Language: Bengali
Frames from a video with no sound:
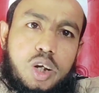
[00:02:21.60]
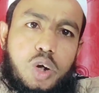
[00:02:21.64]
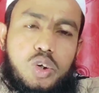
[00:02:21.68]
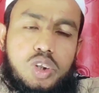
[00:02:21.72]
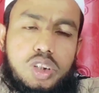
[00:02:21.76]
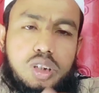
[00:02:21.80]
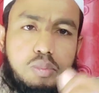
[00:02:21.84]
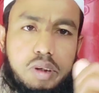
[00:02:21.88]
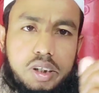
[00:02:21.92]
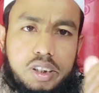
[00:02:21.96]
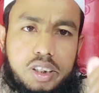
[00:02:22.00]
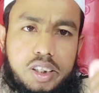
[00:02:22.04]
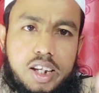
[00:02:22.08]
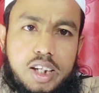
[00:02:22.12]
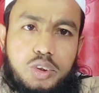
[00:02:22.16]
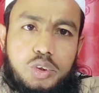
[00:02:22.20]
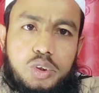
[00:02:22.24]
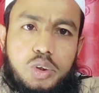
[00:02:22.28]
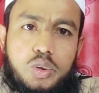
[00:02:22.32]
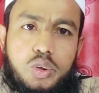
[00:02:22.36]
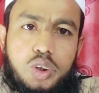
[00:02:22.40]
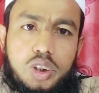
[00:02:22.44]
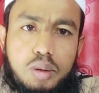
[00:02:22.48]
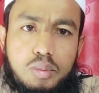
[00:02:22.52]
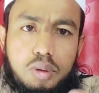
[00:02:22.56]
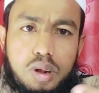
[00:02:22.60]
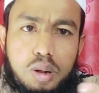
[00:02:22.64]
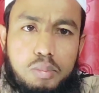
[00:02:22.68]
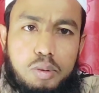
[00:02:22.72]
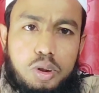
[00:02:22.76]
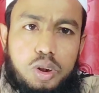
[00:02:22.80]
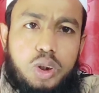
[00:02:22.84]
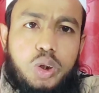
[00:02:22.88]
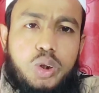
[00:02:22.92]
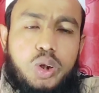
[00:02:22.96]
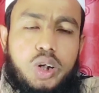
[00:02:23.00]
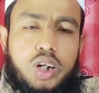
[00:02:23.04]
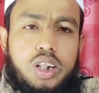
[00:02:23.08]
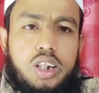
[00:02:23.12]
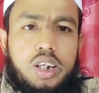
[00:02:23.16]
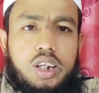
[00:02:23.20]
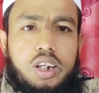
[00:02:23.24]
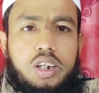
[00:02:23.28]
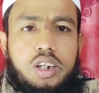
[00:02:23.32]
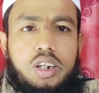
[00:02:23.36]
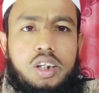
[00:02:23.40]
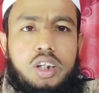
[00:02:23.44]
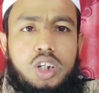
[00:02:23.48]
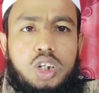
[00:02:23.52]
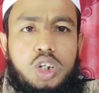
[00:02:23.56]
সাহসী ব্যক্তিরা যদি কথা বলা বন্ধ করে
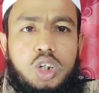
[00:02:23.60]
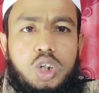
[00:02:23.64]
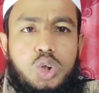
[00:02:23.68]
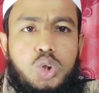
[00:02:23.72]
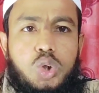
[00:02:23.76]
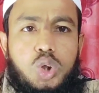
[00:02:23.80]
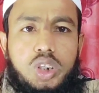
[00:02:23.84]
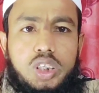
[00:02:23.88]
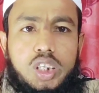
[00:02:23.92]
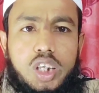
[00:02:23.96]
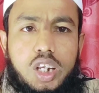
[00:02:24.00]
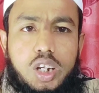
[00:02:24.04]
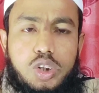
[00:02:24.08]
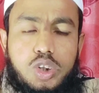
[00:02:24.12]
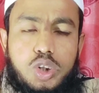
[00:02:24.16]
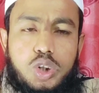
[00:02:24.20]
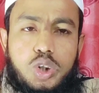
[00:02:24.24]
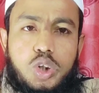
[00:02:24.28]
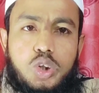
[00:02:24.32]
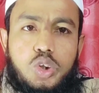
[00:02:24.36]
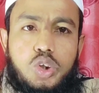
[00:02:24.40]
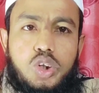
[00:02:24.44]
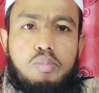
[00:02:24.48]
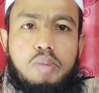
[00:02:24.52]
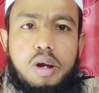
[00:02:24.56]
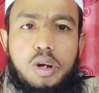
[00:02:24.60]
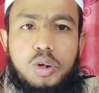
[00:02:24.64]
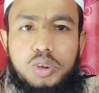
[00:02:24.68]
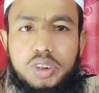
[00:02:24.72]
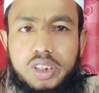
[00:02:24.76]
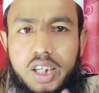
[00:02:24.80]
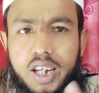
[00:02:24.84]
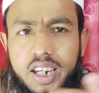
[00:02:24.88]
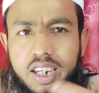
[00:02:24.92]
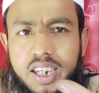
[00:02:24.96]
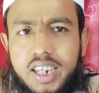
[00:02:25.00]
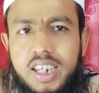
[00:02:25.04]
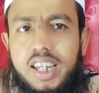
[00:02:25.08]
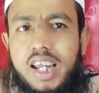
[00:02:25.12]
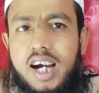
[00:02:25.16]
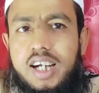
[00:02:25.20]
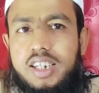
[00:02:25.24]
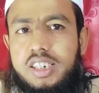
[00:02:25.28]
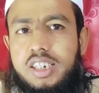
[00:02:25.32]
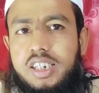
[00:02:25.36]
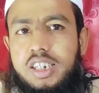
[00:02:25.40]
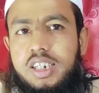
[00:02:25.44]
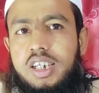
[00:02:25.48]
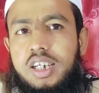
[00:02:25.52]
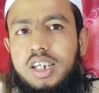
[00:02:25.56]
দেয় সত্যের সৈন্য যদি মানুষ এগিয়ে না
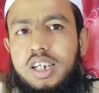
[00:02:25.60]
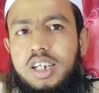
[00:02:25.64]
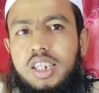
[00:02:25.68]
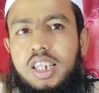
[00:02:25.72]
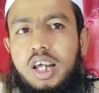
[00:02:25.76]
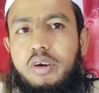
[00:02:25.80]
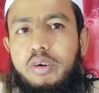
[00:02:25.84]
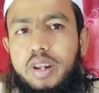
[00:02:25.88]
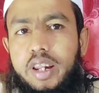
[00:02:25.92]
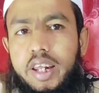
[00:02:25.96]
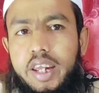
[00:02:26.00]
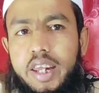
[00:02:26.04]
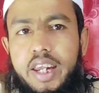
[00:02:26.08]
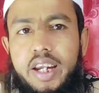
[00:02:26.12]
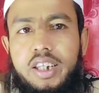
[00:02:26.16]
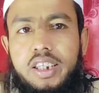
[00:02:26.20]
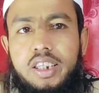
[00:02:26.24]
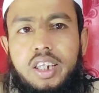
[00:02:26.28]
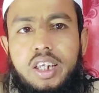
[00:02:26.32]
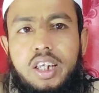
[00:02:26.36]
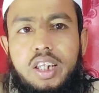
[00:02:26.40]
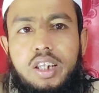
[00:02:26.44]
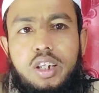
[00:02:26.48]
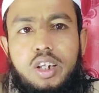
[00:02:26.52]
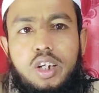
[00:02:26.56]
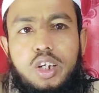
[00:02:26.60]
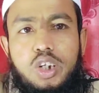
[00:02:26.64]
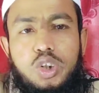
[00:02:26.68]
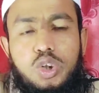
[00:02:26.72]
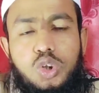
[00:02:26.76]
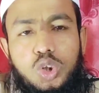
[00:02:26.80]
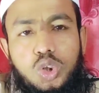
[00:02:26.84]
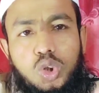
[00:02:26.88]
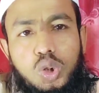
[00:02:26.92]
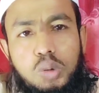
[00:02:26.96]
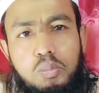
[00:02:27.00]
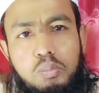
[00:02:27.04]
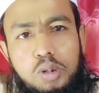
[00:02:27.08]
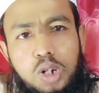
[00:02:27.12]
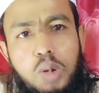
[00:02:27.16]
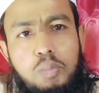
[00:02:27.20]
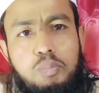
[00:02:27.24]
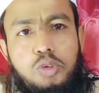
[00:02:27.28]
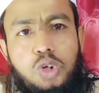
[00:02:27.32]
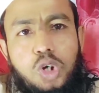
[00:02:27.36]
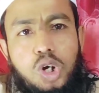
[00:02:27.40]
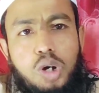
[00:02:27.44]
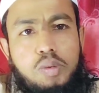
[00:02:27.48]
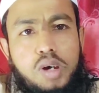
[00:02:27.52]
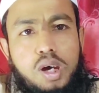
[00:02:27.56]
আসে তাহলে একদিন সত্য
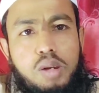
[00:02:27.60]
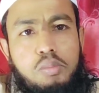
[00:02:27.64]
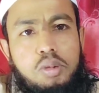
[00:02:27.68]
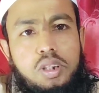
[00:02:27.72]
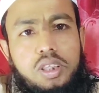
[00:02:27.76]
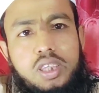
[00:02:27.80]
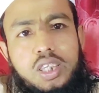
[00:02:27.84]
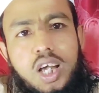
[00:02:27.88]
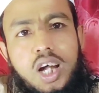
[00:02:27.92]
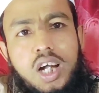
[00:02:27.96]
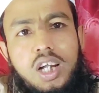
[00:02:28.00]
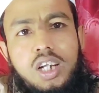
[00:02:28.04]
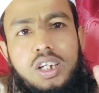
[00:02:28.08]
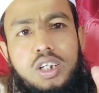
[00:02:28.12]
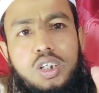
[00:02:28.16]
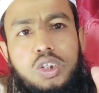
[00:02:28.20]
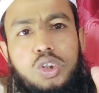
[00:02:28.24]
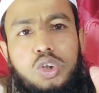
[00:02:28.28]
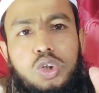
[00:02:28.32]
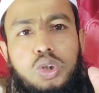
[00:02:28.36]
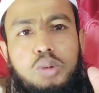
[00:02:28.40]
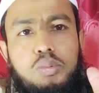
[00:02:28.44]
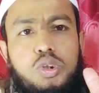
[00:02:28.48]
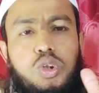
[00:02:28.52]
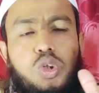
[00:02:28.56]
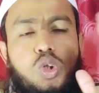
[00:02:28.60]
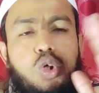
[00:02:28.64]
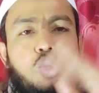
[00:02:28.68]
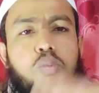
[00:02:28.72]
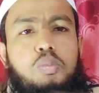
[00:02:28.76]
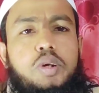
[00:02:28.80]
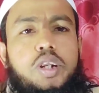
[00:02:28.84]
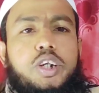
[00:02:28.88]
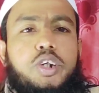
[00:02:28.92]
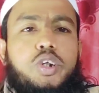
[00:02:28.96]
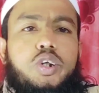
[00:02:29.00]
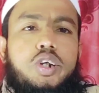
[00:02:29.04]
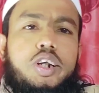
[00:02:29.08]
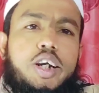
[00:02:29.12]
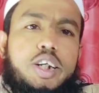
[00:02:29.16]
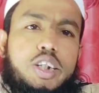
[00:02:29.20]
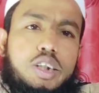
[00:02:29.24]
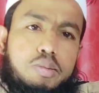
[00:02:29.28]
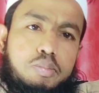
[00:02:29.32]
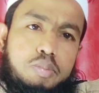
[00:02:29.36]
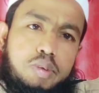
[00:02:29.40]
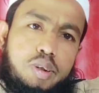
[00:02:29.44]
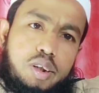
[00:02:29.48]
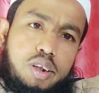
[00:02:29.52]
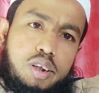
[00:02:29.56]
বিলুপ্তি হবে আর মিথ্যা সমস্ত উপরে চলে
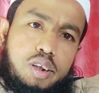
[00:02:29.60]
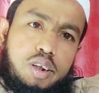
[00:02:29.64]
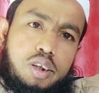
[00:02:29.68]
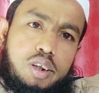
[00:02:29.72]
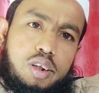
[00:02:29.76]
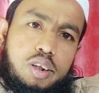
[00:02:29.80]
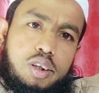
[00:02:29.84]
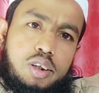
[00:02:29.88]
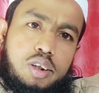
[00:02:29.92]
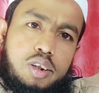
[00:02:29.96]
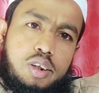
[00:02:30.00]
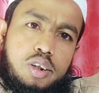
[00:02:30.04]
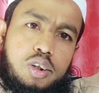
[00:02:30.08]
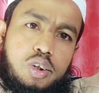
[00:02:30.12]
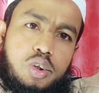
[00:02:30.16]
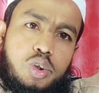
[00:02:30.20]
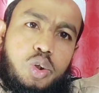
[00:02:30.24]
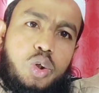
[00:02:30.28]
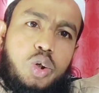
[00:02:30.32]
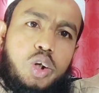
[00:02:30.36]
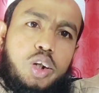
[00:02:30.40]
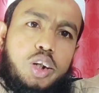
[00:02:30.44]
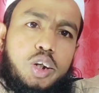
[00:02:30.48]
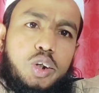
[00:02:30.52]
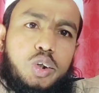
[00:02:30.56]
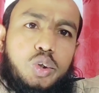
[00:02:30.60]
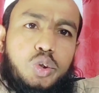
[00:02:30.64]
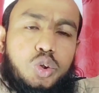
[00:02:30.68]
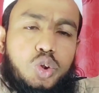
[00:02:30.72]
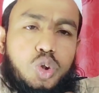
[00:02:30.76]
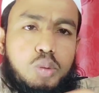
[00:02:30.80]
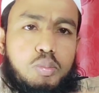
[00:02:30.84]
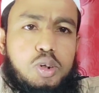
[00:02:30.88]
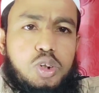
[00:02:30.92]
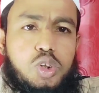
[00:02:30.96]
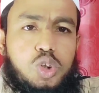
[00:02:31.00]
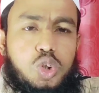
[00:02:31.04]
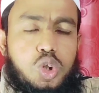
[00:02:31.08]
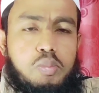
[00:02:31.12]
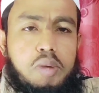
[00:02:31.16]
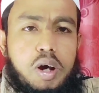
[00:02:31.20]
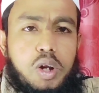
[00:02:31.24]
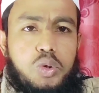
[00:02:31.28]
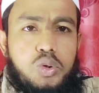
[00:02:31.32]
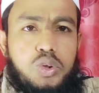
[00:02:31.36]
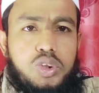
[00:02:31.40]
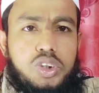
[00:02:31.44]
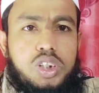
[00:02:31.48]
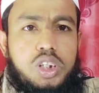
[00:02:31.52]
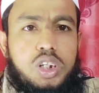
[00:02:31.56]
আসবে তখন কিন্তু সমস্ত
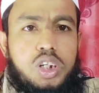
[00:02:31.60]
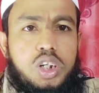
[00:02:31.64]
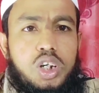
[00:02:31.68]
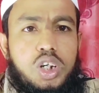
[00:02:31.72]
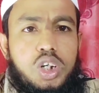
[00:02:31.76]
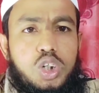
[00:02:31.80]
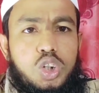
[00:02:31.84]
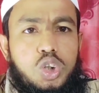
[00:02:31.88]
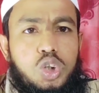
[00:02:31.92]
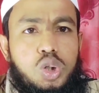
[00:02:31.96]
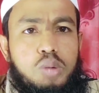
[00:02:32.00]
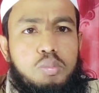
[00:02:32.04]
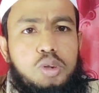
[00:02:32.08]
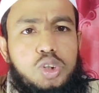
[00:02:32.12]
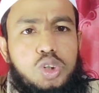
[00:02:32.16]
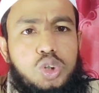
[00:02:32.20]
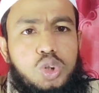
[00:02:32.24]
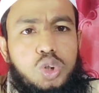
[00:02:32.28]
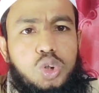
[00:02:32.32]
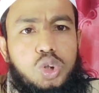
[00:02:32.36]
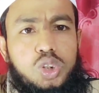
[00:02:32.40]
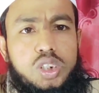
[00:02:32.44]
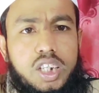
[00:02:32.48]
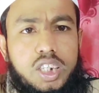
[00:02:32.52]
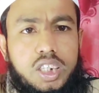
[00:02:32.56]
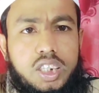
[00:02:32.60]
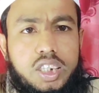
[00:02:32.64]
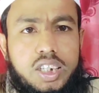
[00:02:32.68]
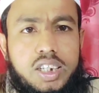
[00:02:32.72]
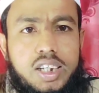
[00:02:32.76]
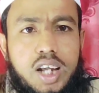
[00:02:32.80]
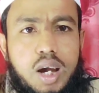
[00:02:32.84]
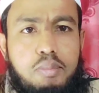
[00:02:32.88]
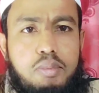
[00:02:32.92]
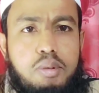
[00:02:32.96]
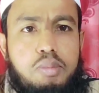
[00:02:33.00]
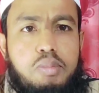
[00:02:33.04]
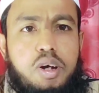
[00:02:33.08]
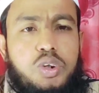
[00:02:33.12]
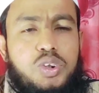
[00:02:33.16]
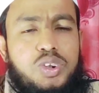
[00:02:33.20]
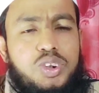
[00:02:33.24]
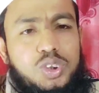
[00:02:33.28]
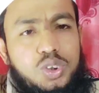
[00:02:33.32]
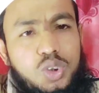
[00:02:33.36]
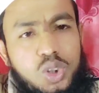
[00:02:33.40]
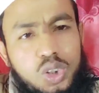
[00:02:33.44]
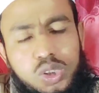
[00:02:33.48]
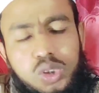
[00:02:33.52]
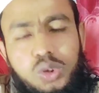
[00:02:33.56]
মানুষ সমস্ত শান্তিগ্রামী
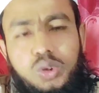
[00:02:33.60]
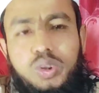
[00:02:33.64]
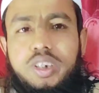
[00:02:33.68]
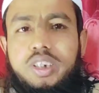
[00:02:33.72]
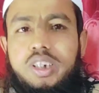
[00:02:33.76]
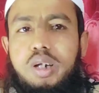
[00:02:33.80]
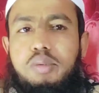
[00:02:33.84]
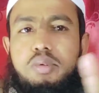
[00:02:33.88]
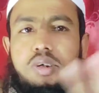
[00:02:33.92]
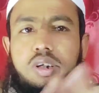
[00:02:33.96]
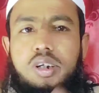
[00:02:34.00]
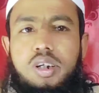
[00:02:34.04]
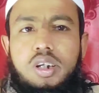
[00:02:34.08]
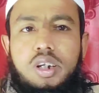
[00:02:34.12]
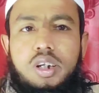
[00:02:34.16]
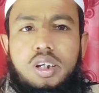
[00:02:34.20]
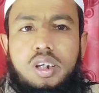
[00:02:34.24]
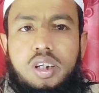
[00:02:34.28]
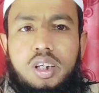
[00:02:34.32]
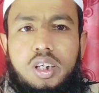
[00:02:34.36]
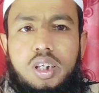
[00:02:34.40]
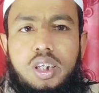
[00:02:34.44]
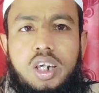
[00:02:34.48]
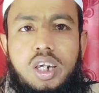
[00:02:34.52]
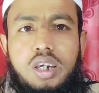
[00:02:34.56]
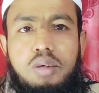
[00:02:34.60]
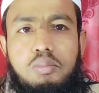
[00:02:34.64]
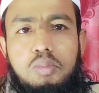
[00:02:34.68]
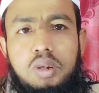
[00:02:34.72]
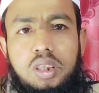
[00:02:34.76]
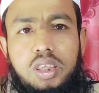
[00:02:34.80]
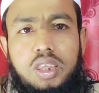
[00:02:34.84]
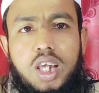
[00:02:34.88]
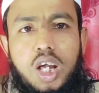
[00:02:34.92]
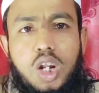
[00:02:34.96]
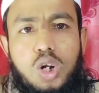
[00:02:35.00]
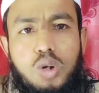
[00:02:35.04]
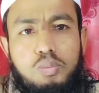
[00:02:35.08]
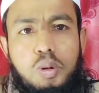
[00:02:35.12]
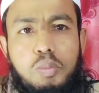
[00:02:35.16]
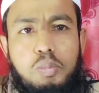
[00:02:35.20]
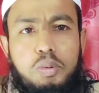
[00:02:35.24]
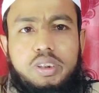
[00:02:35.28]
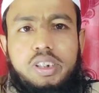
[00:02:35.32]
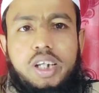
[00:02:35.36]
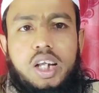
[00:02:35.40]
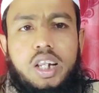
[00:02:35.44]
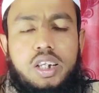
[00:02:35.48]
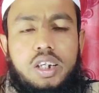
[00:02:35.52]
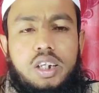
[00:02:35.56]
মানুষ ধ্বংস হয়ে যাবে এই মিথ্যার
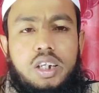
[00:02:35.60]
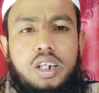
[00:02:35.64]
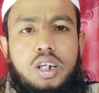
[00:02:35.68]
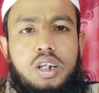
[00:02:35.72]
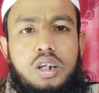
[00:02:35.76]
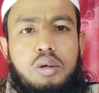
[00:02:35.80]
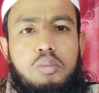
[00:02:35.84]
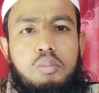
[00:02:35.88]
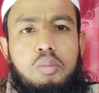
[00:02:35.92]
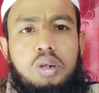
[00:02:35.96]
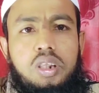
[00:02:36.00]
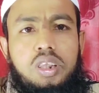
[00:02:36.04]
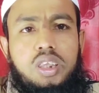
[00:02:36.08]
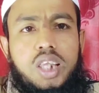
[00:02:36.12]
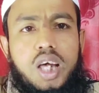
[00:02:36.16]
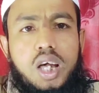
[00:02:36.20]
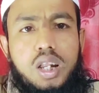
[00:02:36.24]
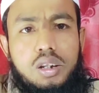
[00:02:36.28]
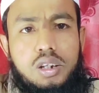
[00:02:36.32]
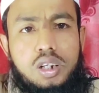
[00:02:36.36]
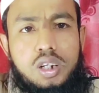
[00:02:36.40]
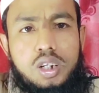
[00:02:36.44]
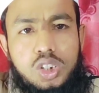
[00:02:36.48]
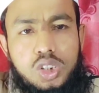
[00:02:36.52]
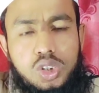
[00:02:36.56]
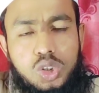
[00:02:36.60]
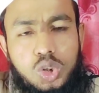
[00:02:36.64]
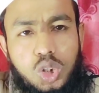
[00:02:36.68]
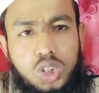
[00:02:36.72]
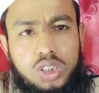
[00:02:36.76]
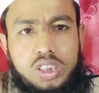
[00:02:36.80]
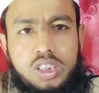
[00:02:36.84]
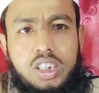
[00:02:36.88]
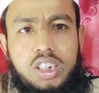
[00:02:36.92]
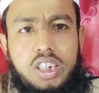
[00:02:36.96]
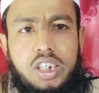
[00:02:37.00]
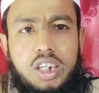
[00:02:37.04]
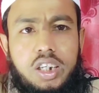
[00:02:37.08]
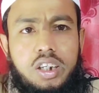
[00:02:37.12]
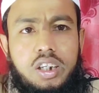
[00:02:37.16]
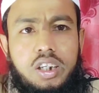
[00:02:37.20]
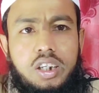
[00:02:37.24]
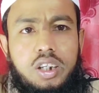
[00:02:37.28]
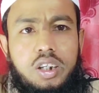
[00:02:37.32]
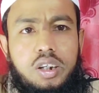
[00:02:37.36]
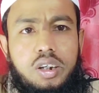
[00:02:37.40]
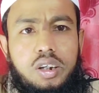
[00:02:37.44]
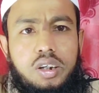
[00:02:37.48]
অপপ্রচারে মিথ্যার শক্তিতে